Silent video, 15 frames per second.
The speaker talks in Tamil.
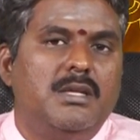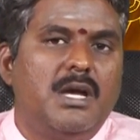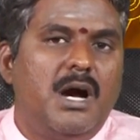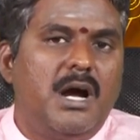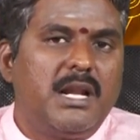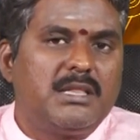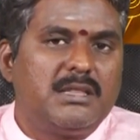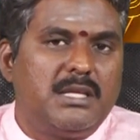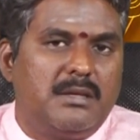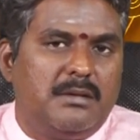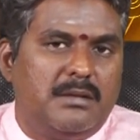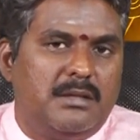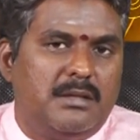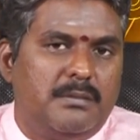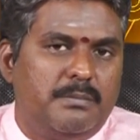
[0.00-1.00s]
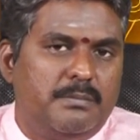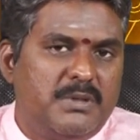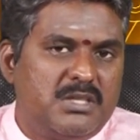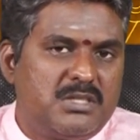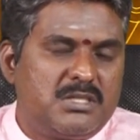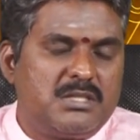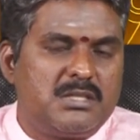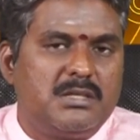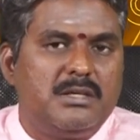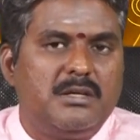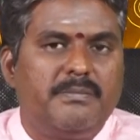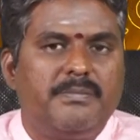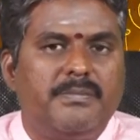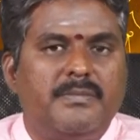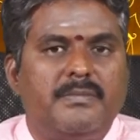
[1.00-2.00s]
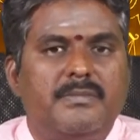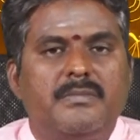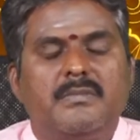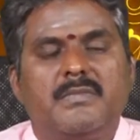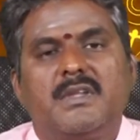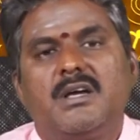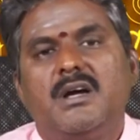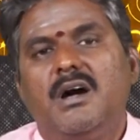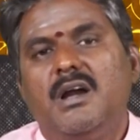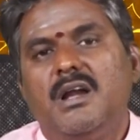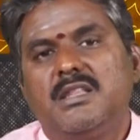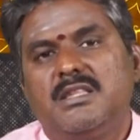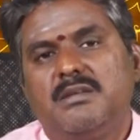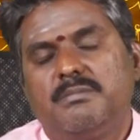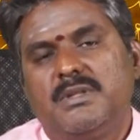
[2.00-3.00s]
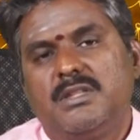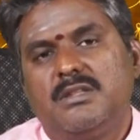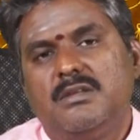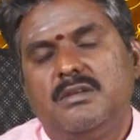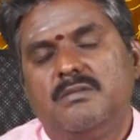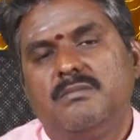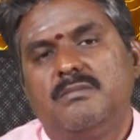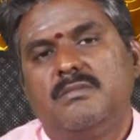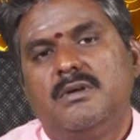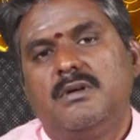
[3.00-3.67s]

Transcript: ஞானத்தை பெற்று காலத்தை பற்றியும்